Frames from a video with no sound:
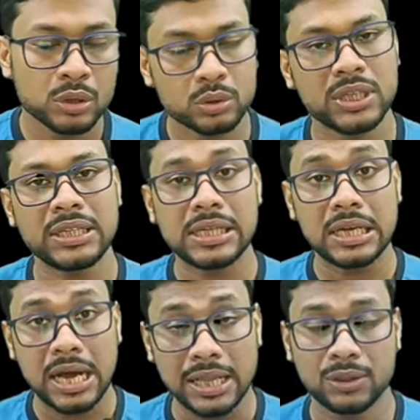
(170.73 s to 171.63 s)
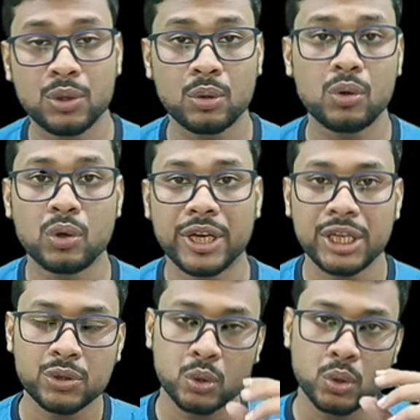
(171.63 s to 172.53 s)
তো সেই যে খাদ্যগুলোকে
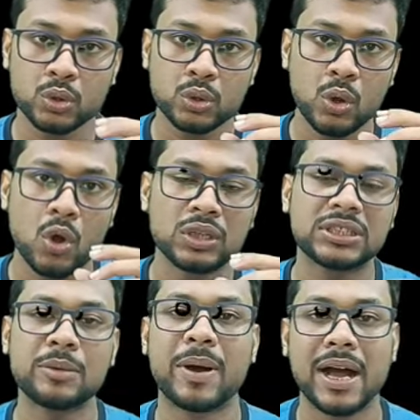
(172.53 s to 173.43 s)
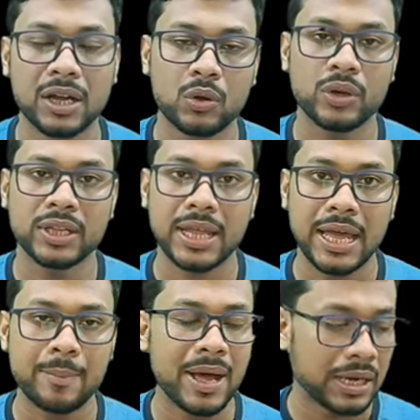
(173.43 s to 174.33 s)
ছোট ছোট অংশে ভাগ করে
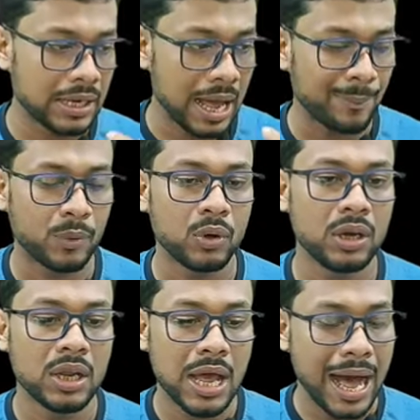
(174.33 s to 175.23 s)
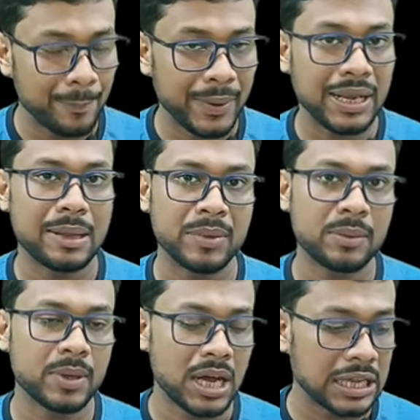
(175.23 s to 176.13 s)
দেয় বা একটা আপল আপেল আমি
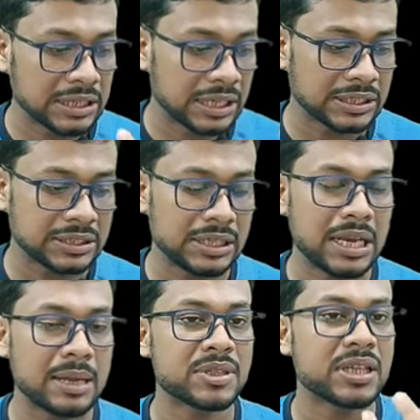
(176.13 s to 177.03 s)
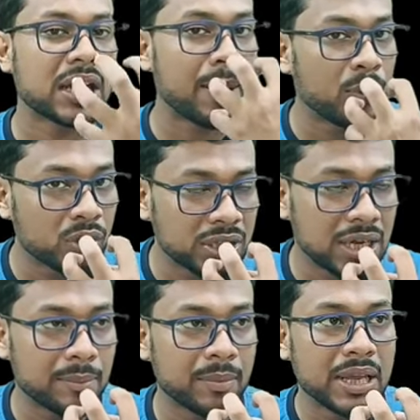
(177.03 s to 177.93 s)
হাতের কাছে নিলাম সেটা কামড়
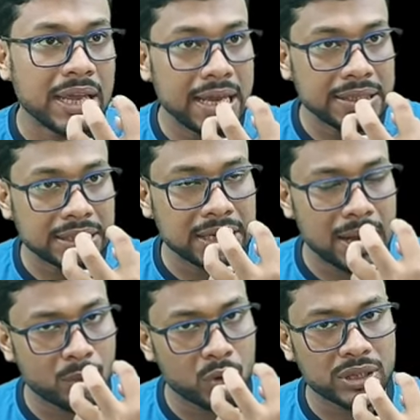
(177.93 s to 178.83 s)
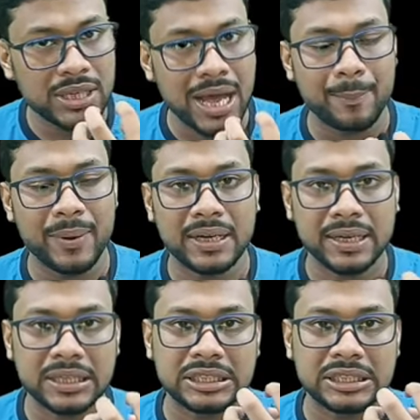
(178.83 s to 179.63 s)
দিলাম এই যে কামড় দিয়ে আপেলটাকে